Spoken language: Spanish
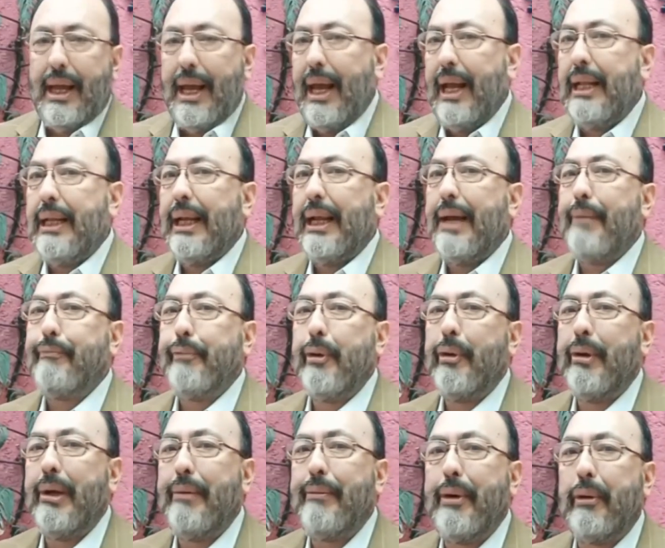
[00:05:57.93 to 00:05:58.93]
El gran
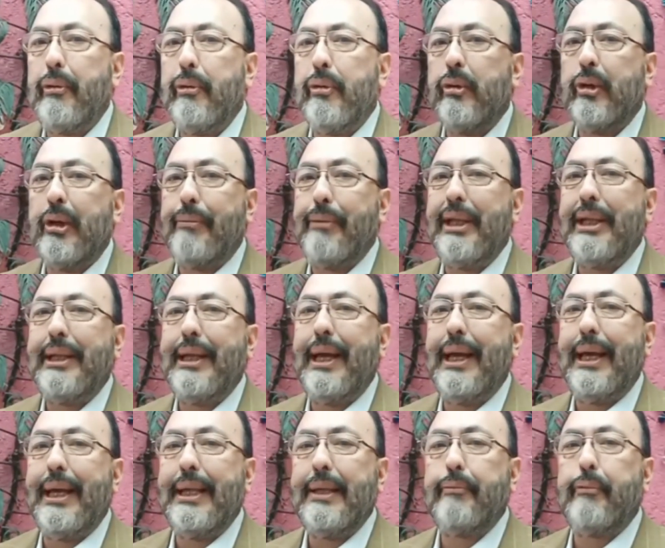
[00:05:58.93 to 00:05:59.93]
problema
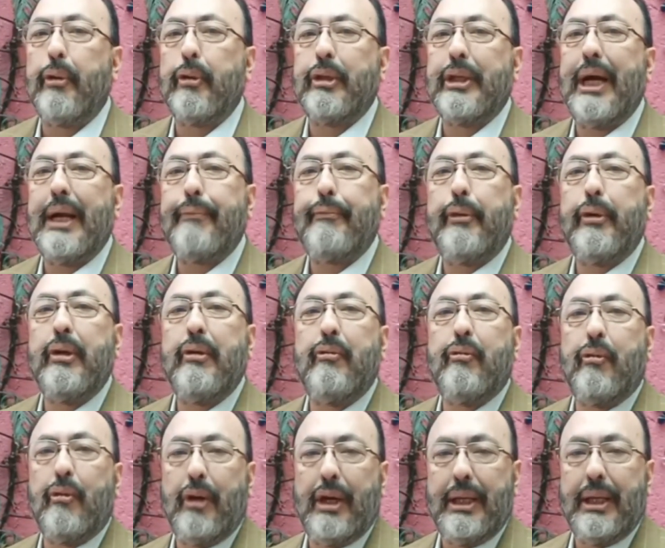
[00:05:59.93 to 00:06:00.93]
justamente es votar por
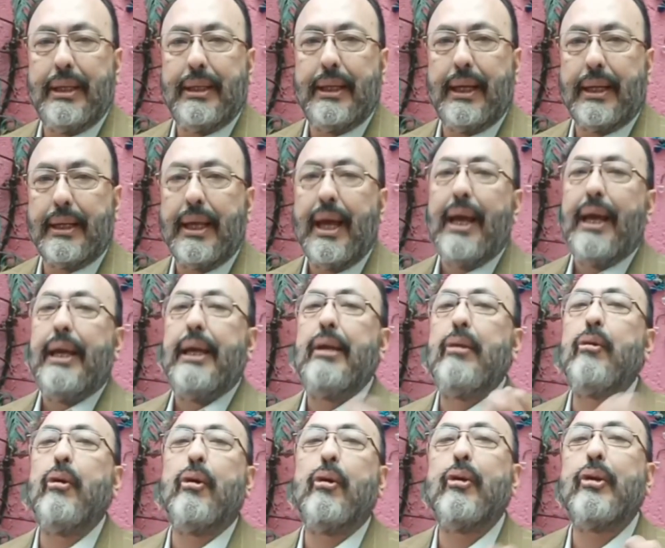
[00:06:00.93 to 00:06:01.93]
influencers. Y
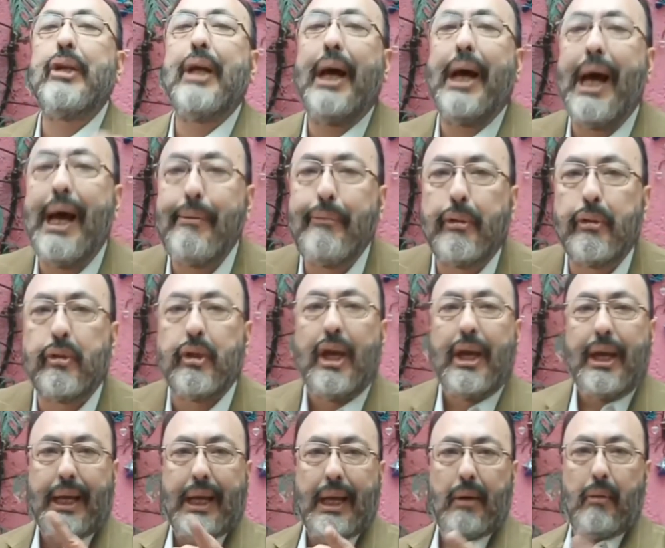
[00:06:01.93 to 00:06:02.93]
no nos hagamos
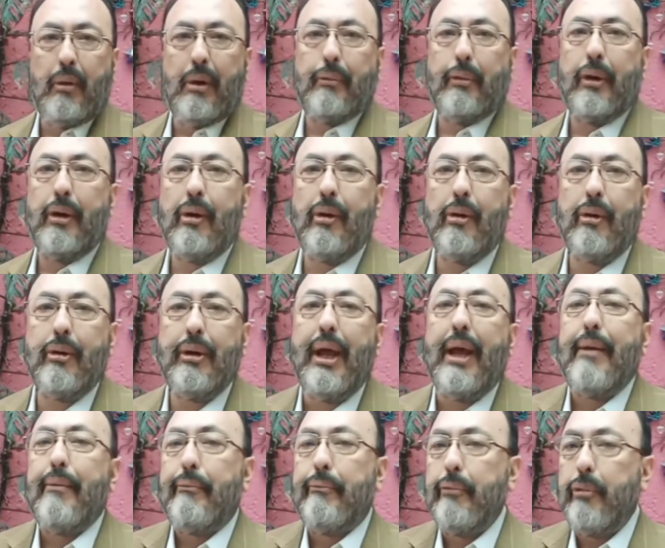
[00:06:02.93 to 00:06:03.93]
que Nuevo León
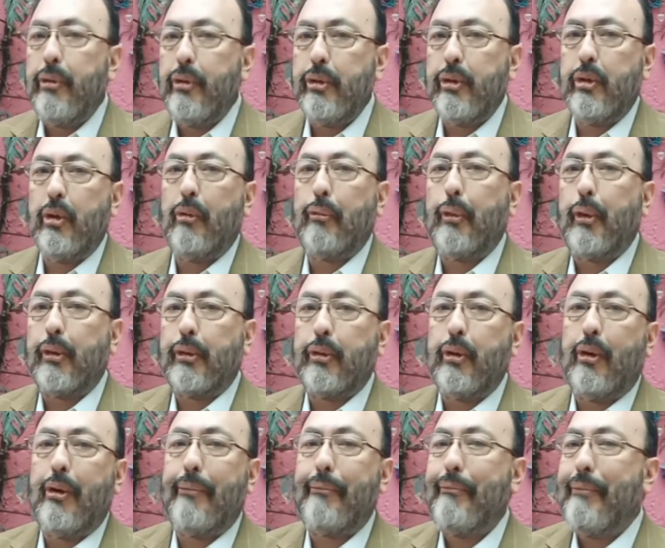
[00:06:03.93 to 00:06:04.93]
mucho
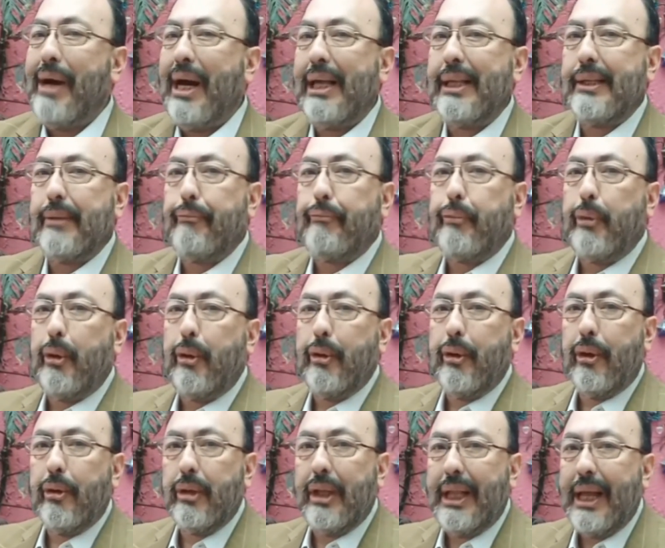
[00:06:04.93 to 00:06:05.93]
votó más
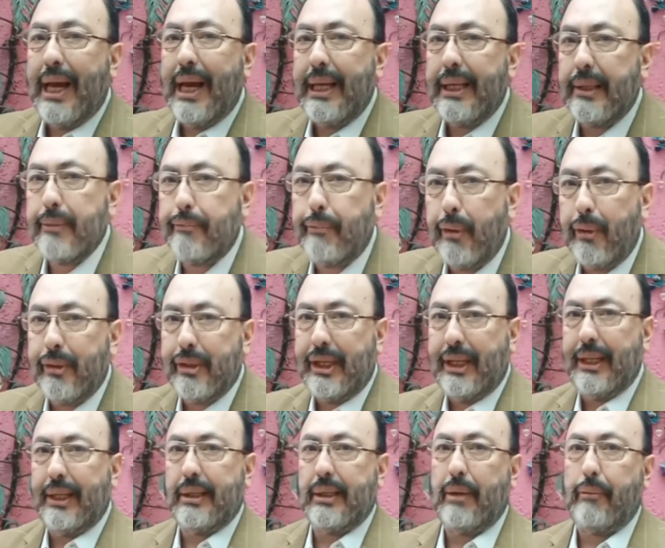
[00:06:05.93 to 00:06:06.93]
por la esposa
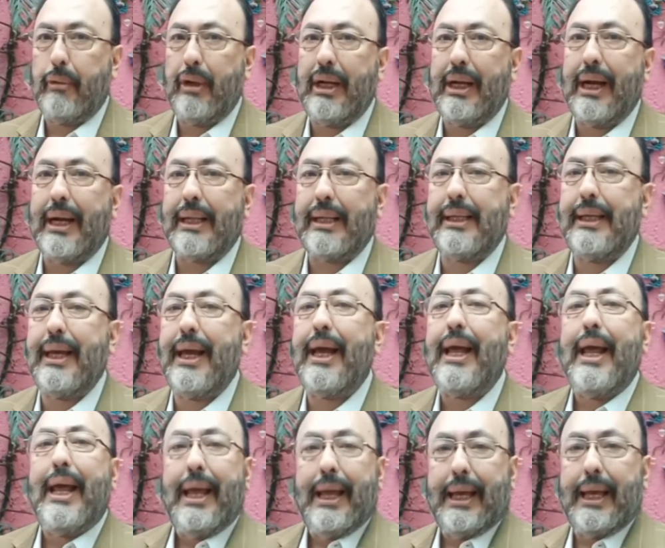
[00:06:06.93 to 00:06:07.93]
de Samuel García
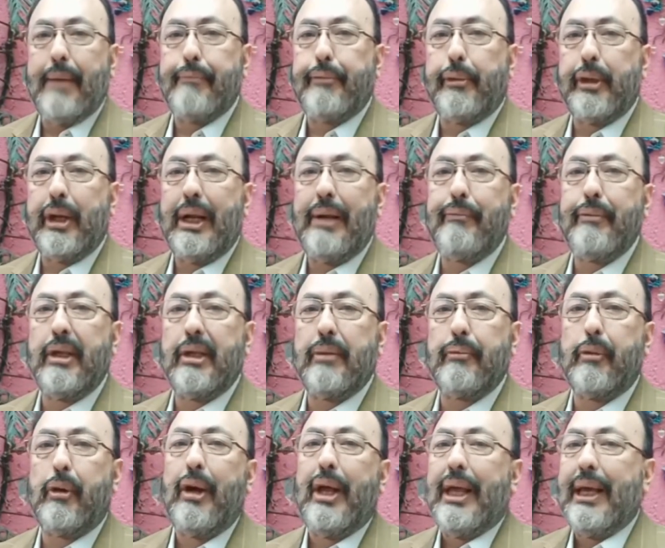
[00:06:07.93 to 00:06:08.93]
que por él
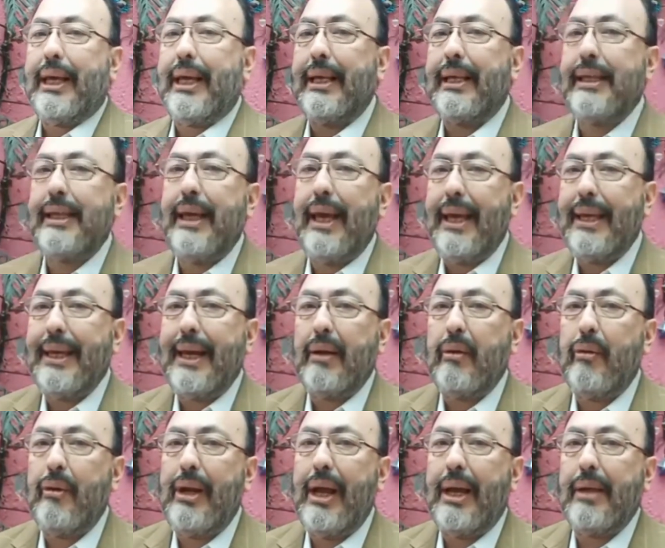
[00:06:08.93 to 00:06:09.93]
mismo. Que si ella
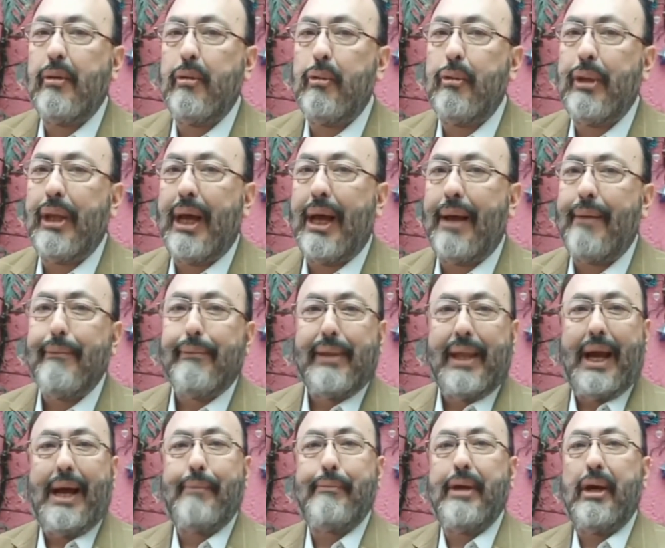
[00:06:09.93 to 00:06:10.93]
no le ayuda
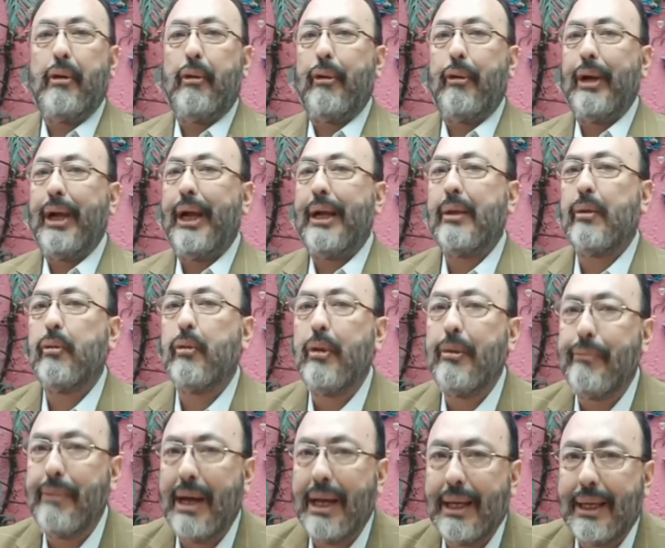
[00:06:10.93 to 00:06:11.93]
a mejorar su
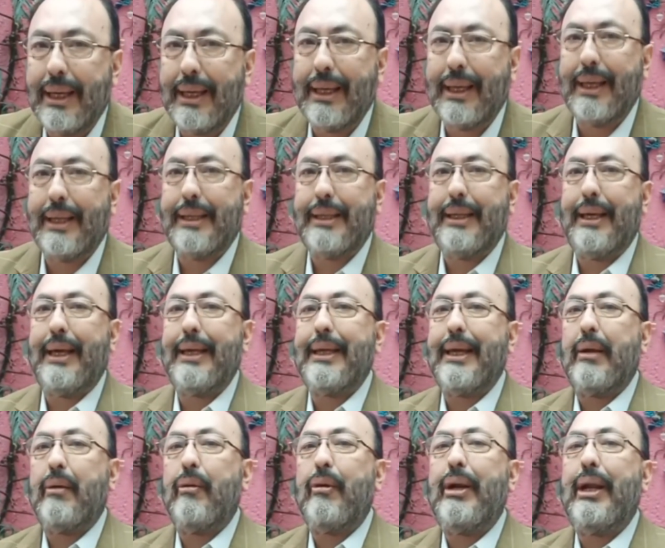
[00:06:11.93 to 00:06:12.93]
imagen, que si
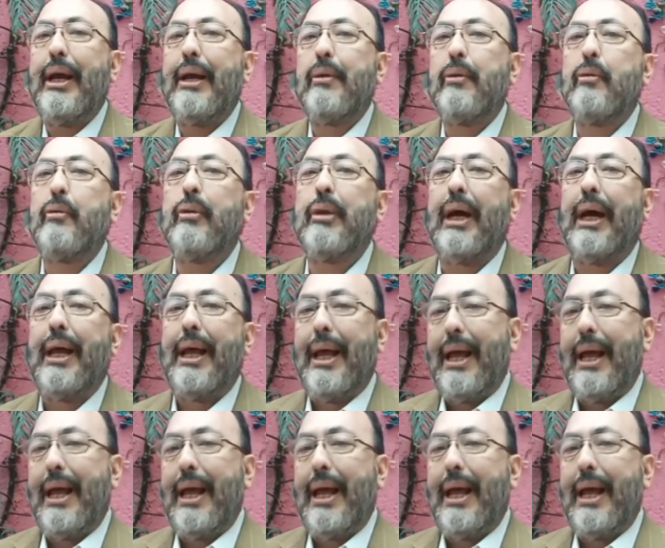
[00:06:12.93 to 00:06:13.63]
ella no le ayuda